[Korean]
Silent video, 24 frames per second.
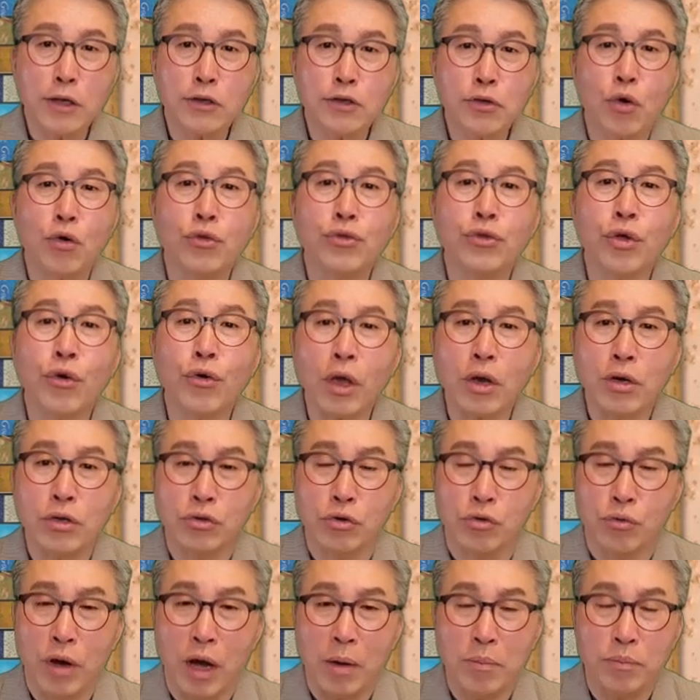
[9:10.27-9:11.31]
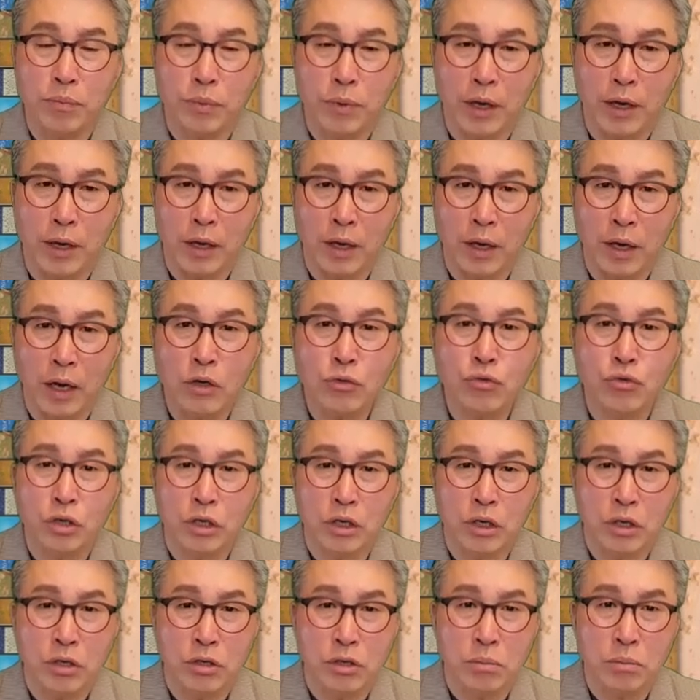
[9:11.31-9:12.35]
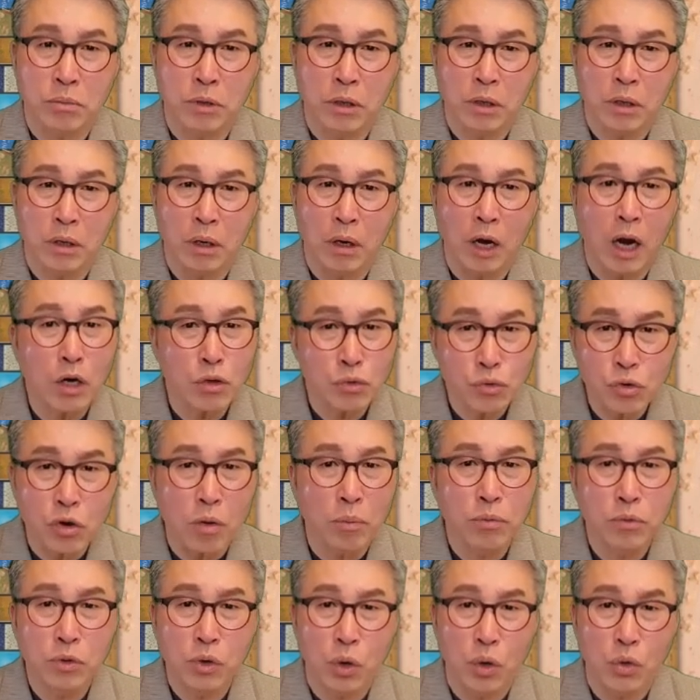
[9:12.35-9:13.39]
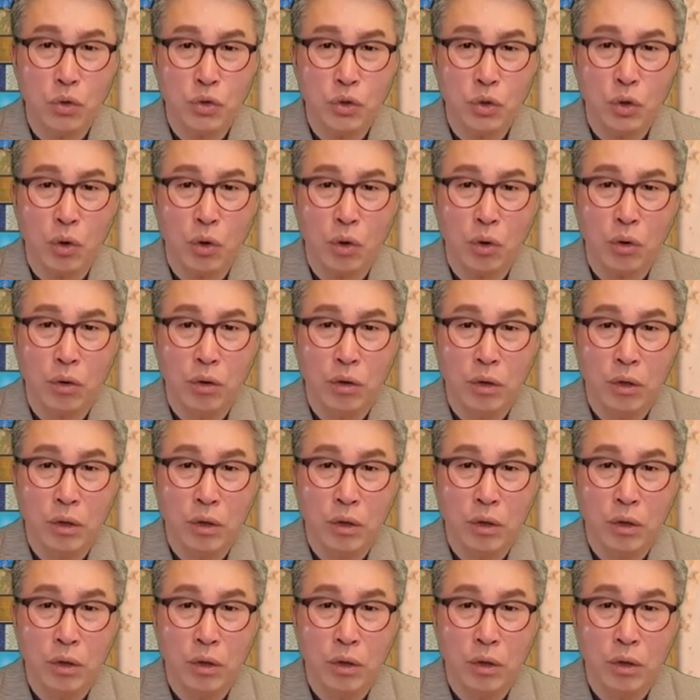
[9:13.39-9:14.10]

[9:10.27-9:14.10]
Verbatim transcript: 하나님께서 어떻게 그들과 함께 할 수 있겠습니까? 할 수 없는 거죠.